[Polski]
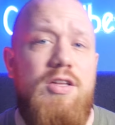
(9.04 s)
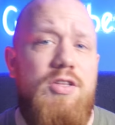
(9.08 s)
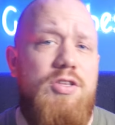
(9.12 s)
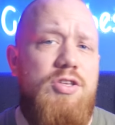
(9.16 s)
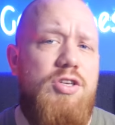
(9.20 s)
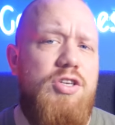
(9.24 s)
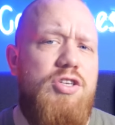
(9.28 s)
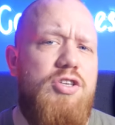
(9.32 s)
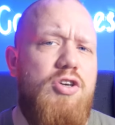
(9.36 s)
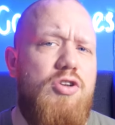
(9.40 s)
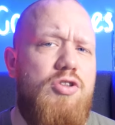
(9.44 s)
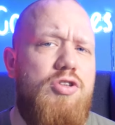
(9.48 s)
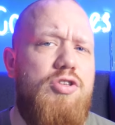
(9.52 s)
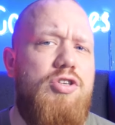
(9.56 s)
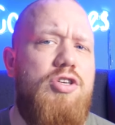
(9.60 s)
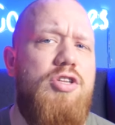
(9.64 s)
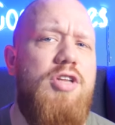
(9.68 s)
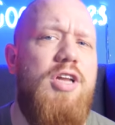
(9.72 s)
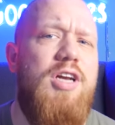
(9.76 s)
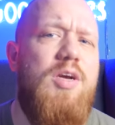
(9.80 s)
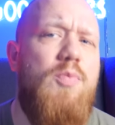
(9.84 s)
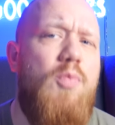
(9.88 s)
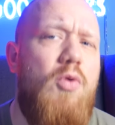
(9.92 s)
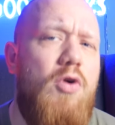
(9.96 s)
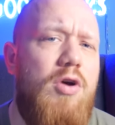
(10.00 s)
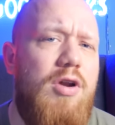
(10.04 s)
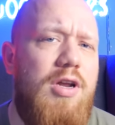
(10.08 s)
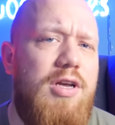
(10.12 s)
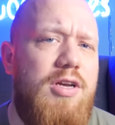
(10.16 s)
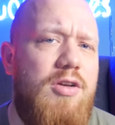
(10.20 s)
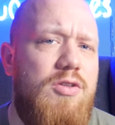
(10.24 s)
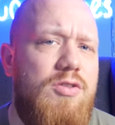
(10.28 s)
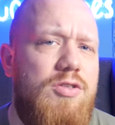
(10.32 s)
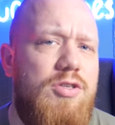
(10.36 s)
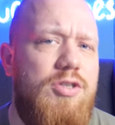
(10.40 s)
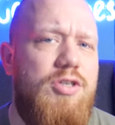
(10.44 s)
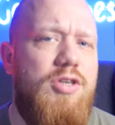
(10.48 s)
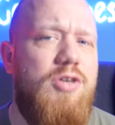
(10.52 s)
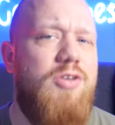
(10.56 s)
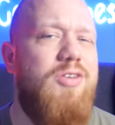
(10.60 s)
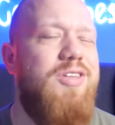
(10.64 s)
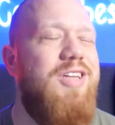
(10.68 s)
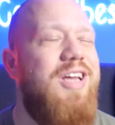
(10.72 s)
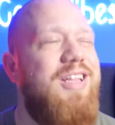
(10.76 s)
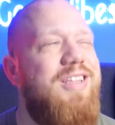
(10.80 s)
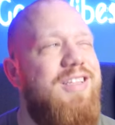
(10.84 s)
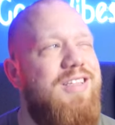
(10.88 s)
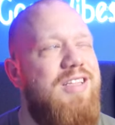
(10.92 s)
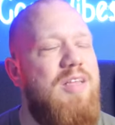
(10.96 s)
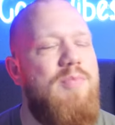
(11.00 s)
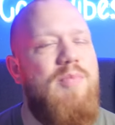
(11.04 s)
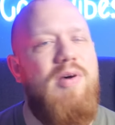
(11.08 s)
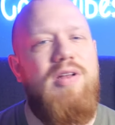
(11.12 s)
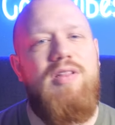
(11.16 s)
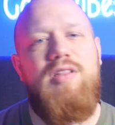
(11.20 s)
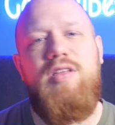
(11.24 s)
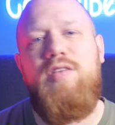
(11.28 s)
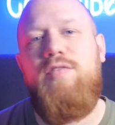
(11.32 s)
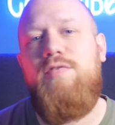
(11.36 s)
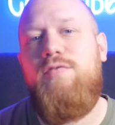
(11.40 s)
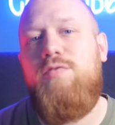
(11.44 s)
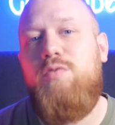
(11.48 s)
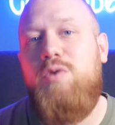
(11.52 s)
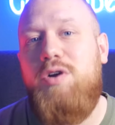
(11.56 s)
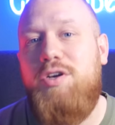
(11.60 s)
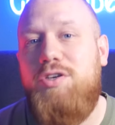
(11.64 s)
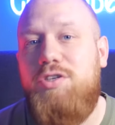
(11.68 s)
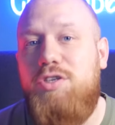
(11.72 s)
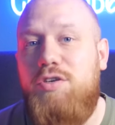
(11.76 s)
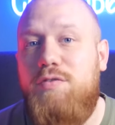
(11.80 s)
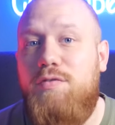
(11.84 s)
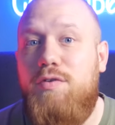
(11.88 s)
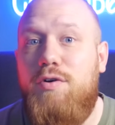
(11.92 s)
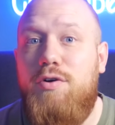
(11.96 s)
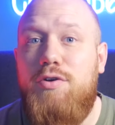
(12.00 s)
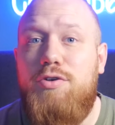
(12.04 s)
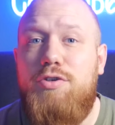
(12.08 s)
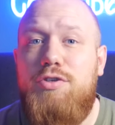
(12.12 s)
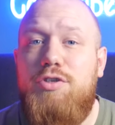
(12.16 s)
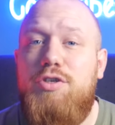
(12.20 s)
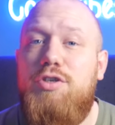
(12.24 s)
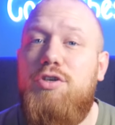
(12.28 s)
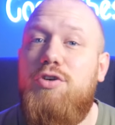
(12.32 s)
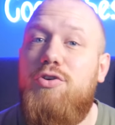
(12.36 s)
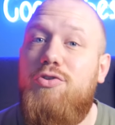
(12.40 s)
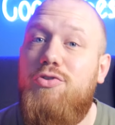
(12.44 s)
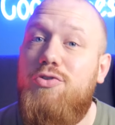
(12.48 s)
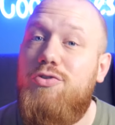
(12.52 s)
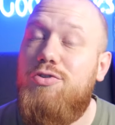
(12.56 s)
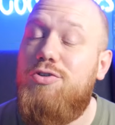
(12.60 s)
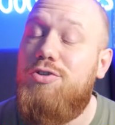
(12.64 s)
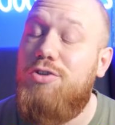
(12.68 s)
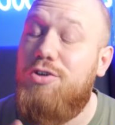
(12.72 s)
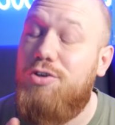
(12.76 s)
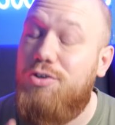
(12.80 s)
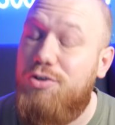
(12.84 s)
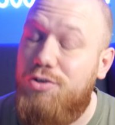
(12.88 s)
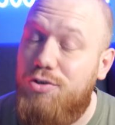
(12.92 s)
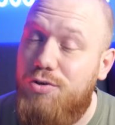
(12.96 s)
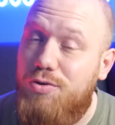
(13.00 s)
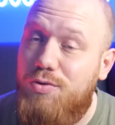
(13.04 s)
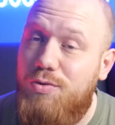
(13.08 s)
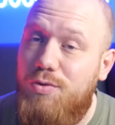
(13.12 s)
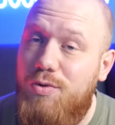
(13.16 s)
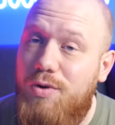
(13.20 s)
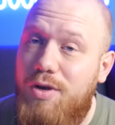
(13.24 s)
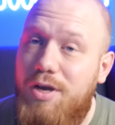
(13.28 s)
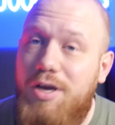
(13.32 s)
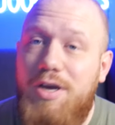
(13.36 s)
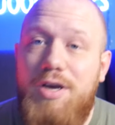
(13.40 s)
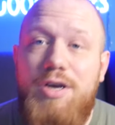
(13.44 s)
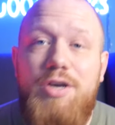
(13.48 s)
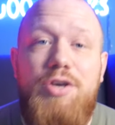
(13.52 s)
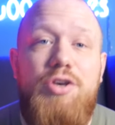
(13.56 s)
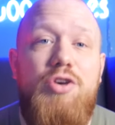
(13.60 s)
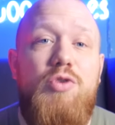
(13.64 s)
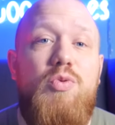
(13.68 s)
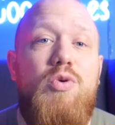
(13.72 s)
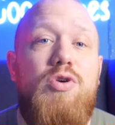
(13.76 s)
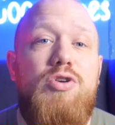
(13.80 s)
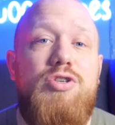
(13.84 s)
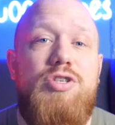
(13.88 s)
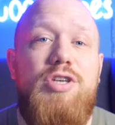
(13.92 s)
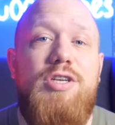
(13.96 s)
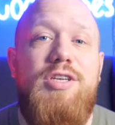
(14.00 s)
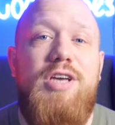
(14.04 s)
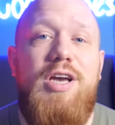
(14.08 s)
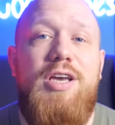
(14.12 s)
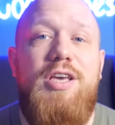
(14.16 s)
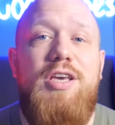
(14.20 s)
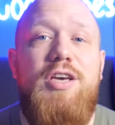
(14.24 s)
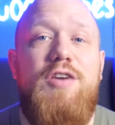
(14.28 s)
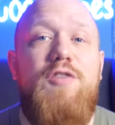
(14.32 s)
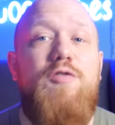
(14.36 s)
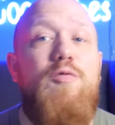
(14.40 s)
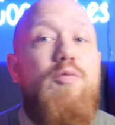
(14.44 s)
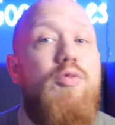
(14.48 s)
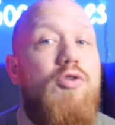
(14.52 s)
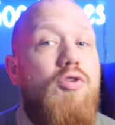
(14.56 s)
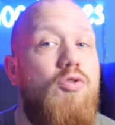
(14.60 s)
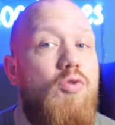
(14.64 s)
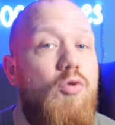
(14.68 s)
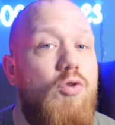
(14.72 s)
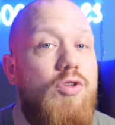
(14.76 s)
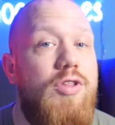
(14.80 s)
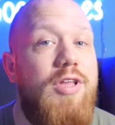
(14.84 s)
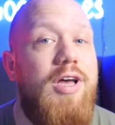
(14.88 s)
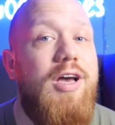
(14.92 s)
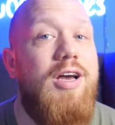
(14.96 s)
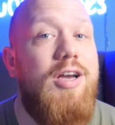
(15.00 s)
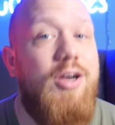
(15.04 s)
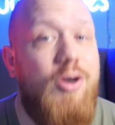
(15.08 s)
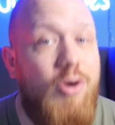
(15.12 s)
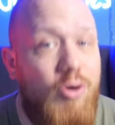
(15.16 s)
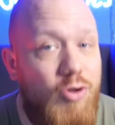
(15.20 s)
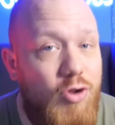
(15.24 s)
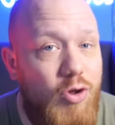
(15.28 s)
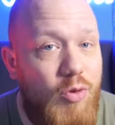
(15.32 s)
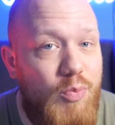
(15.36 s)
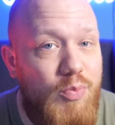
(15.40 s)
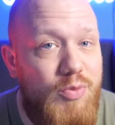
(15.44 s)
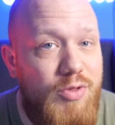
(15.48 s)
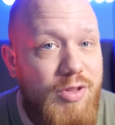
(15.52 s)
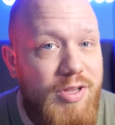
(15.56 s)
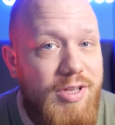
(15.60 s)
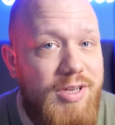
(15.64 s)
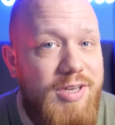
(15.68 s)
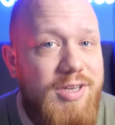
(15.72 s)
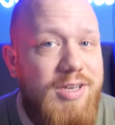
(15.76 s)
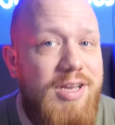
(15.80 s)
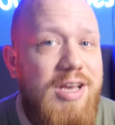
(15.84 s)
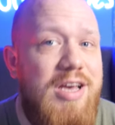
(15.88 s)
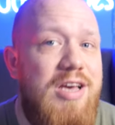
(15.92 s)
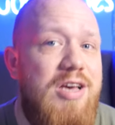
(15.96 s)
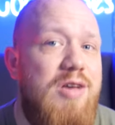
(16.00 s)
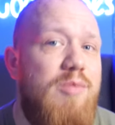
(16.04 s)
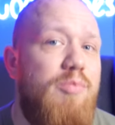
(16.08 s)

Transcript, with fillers: Dziś odcinek pochylający się nad tematem właściwości różnych ziół i łączenia ich w produktach konopnych.